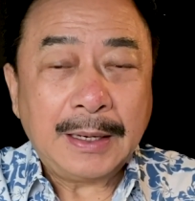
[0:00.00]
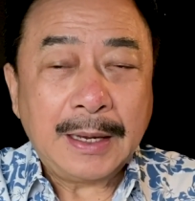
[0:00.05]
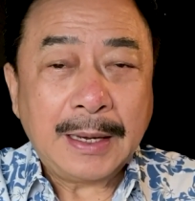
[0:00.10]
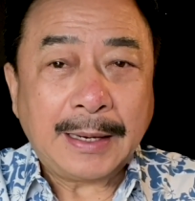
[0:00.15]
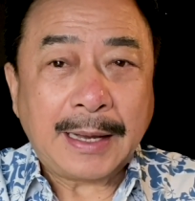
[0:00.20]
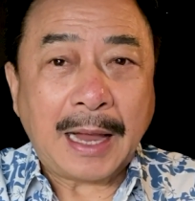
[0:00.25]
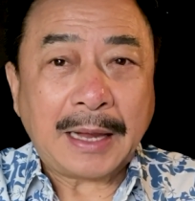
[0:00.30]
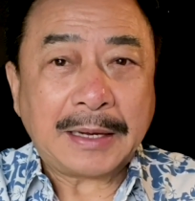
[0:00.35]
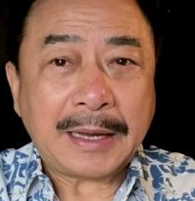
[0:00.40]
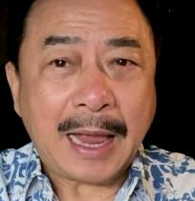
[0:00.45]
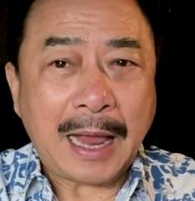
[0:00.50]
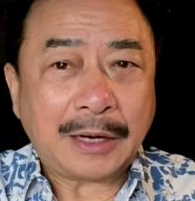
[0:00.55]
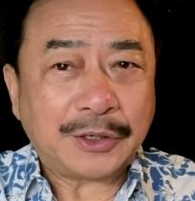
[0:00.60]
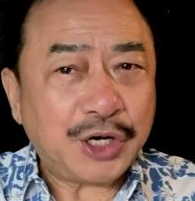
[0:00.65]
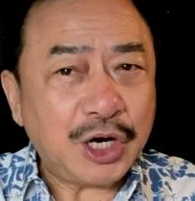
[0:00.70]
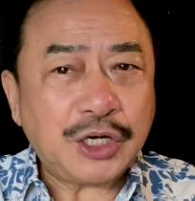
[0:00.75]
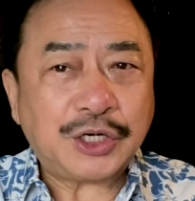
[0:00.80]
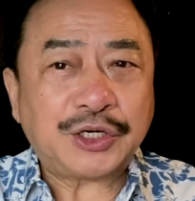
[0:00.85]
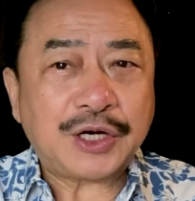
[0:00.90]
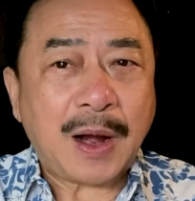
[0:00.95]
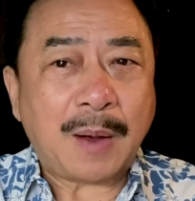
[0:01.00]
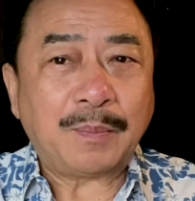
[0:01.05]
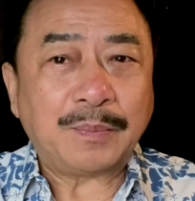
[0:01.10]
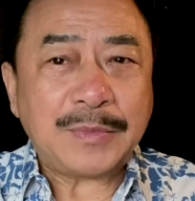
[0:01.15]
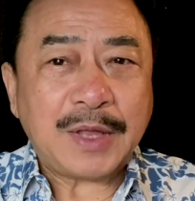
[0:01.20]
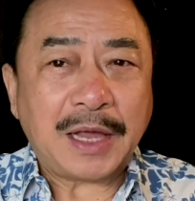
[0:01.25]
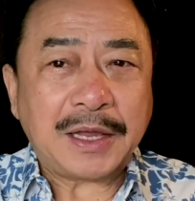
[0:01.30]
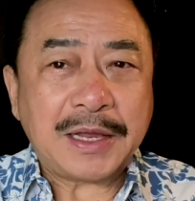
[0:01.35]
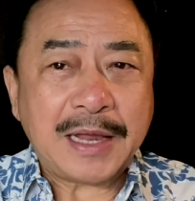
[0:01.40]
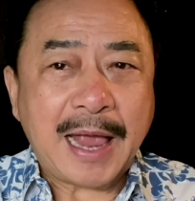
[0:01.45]
Căn nhà rất rộng
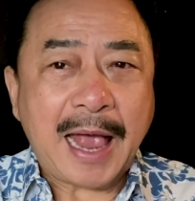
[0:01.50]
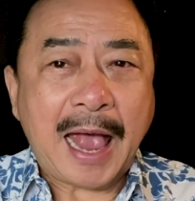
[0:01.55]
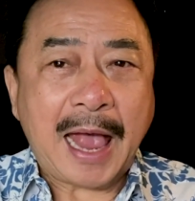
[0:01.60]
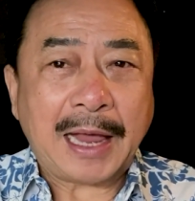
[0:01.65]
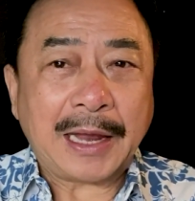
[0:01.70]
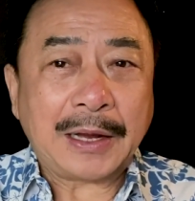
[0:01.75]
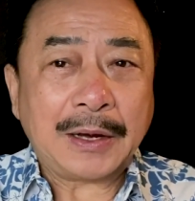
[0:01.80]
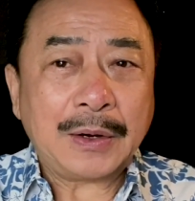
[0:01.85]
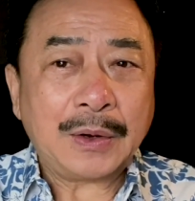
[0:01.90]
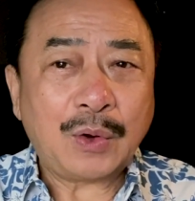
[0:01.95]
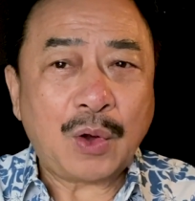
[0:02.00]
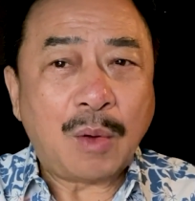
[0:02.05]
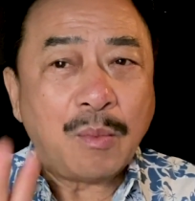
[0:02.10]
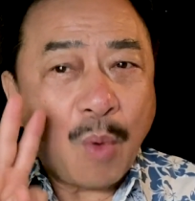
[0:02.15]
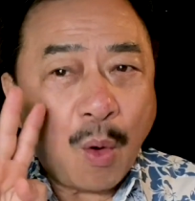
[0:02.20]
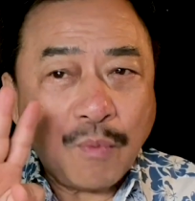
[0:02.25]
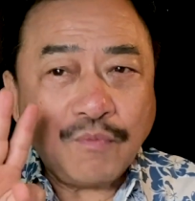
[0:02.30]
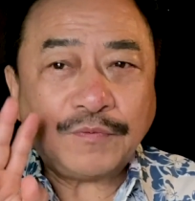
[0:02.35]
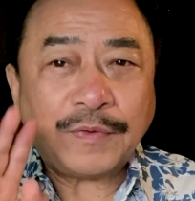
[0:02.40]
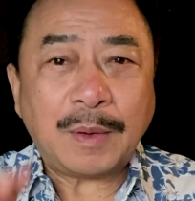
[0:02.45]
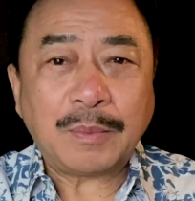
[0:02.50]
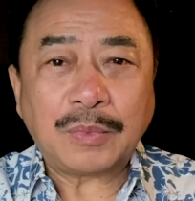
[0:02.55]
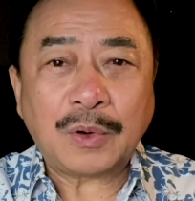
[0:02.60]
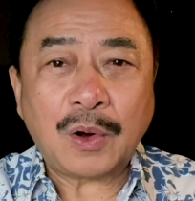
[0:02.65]
và dài, có bốn phòng